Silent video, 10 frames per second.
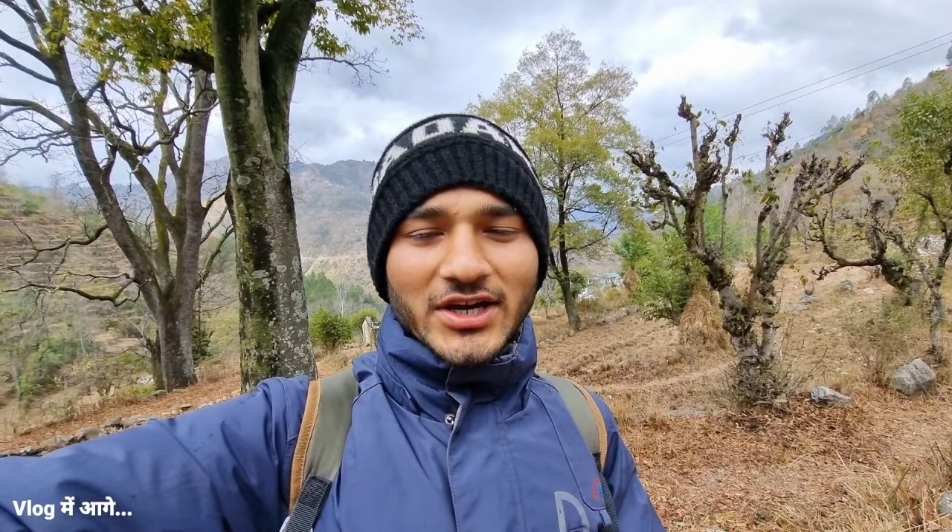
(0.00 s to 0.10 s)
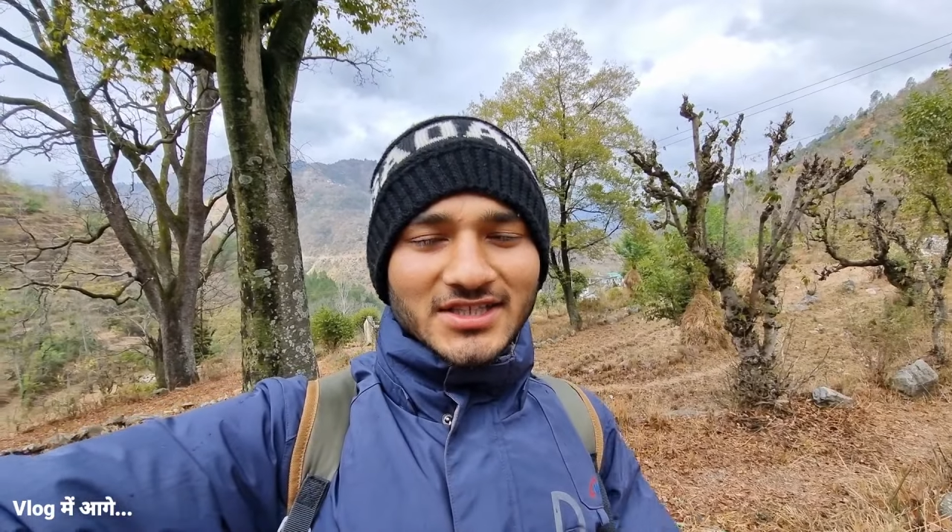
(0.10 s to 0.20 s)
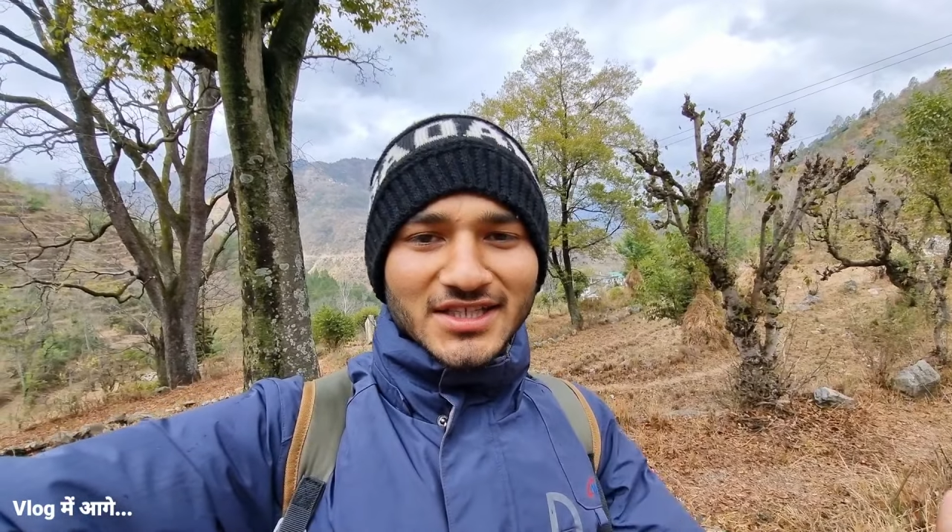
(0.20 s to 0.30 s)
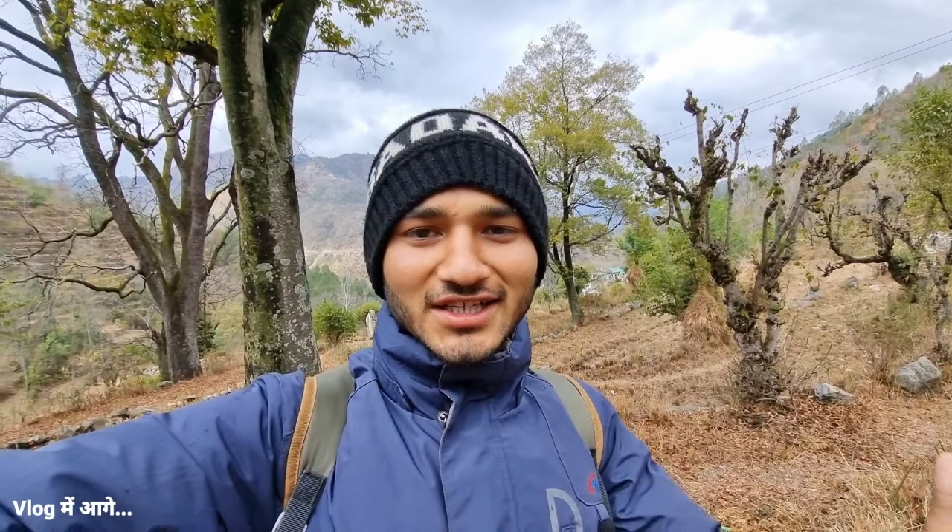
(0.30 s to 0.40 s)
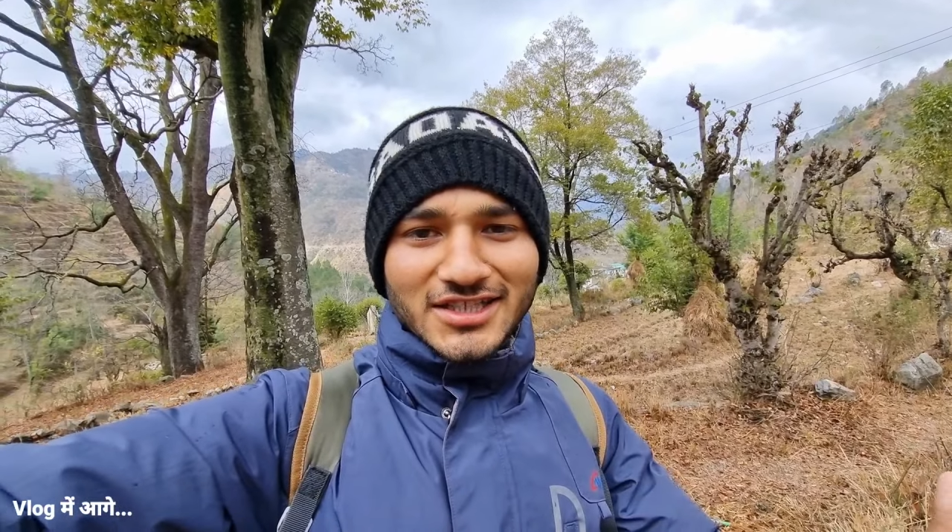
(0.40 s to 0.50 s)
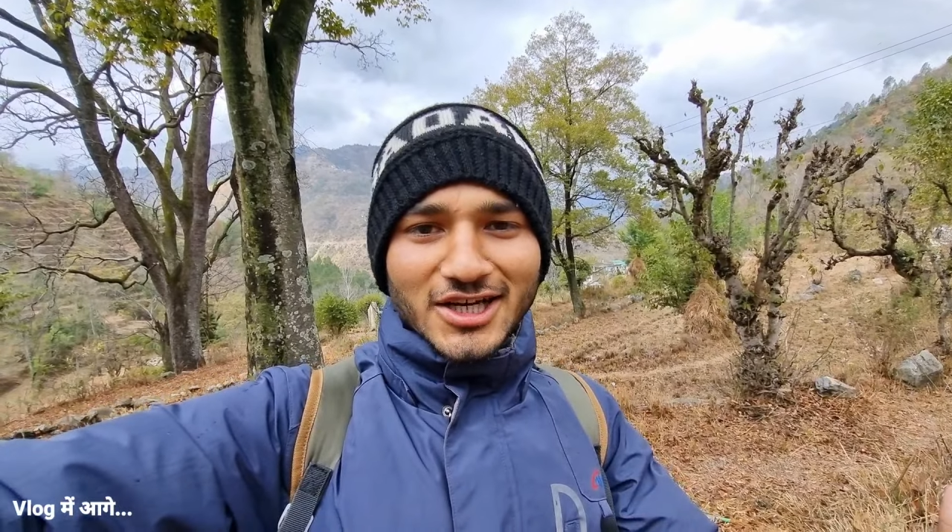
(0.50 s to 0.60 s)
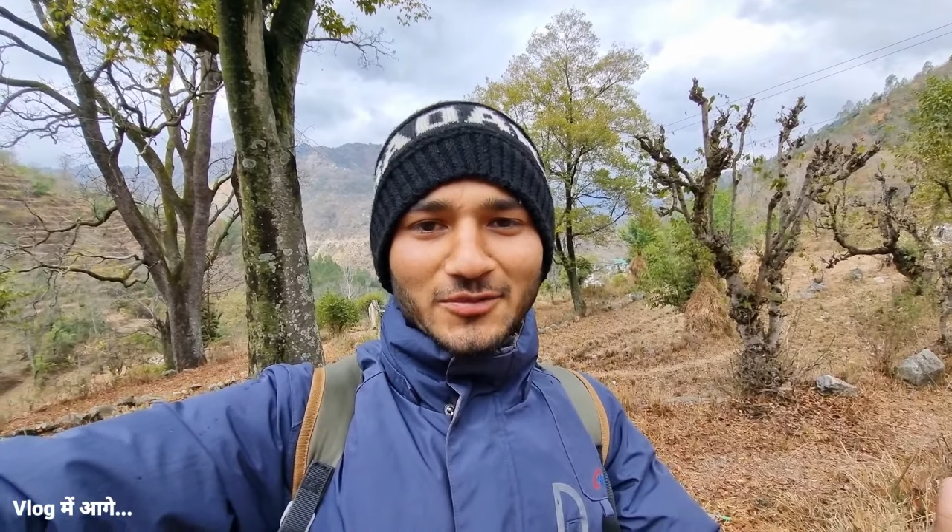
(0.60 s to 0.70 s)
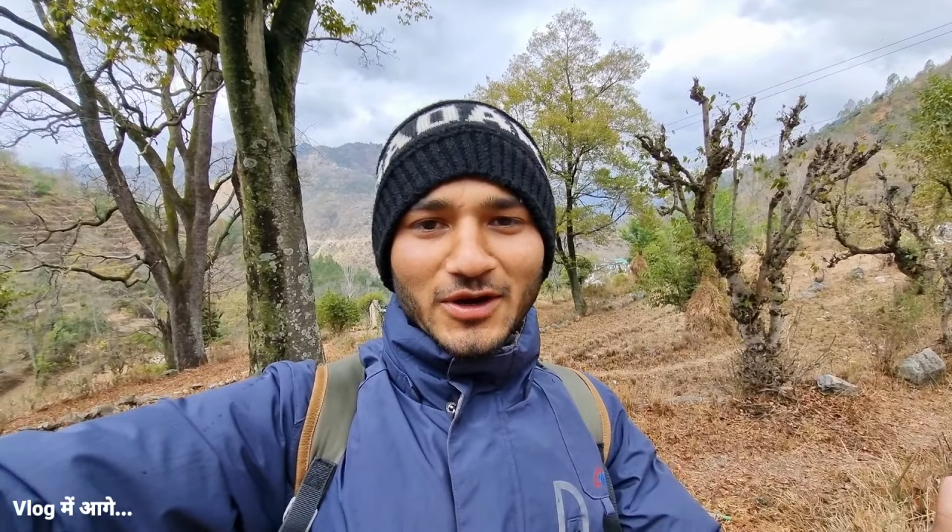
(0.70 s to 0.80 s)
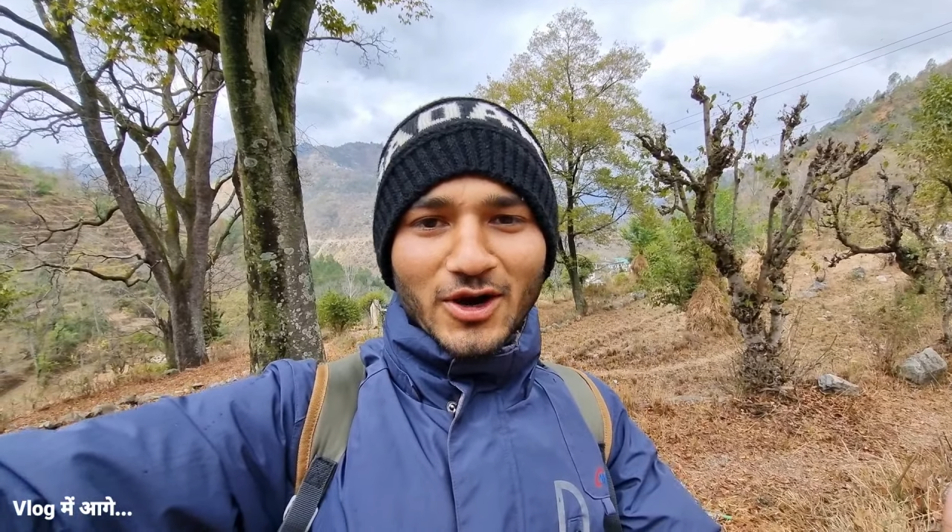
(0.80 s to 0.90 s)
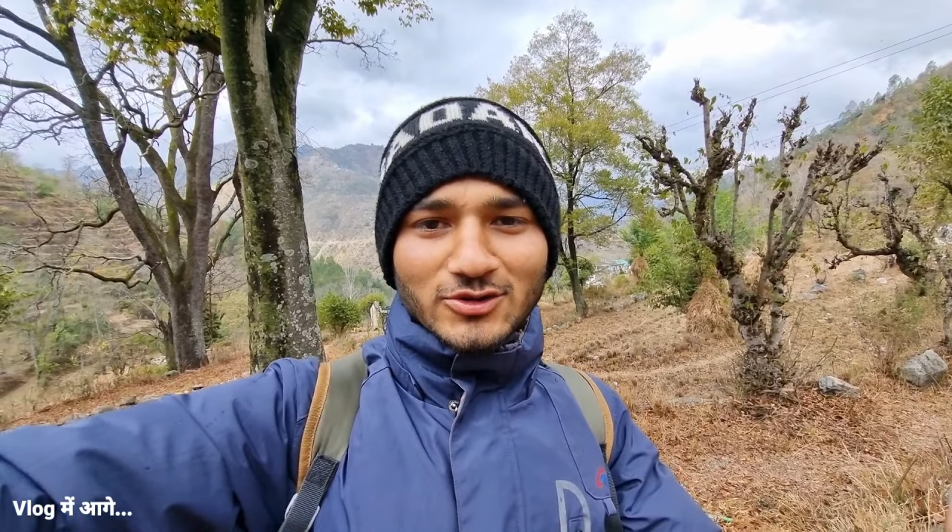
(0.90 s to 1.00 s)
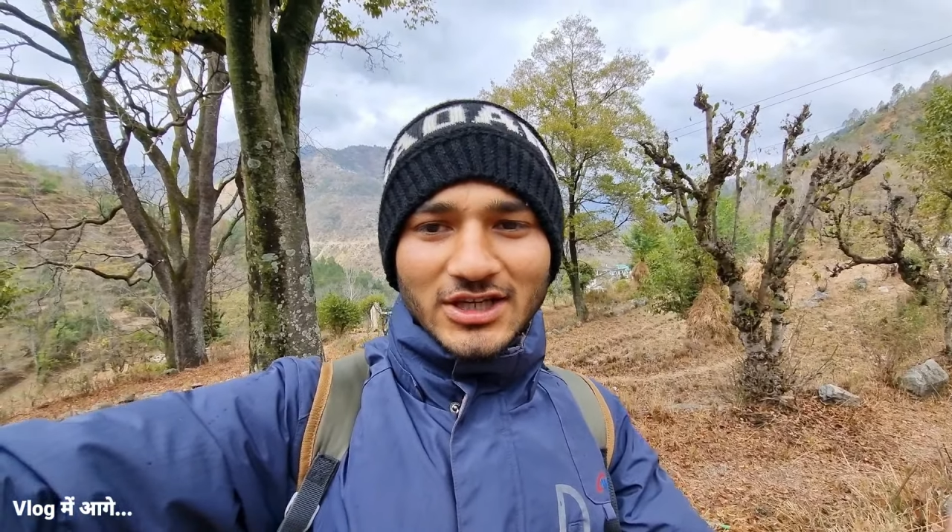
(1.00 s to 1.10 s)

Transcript: हैं जिनके चक्कर में गांव